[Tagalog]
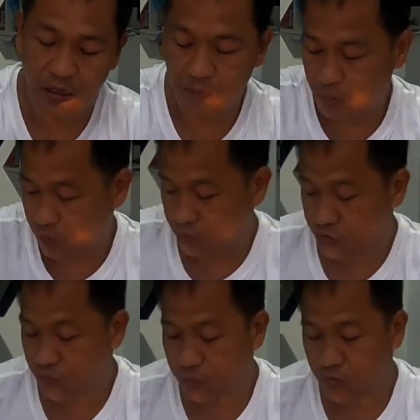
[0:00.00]
ay
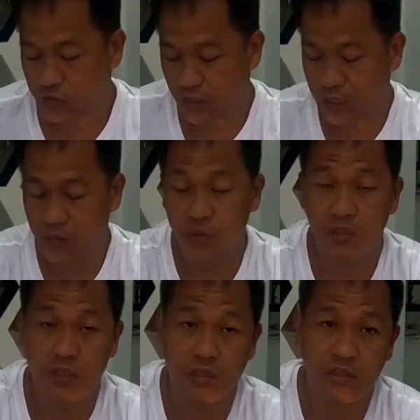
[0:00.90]
makonsume nyo sila
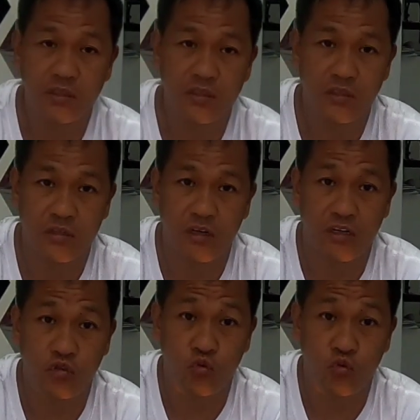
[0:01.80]
within uh, ah,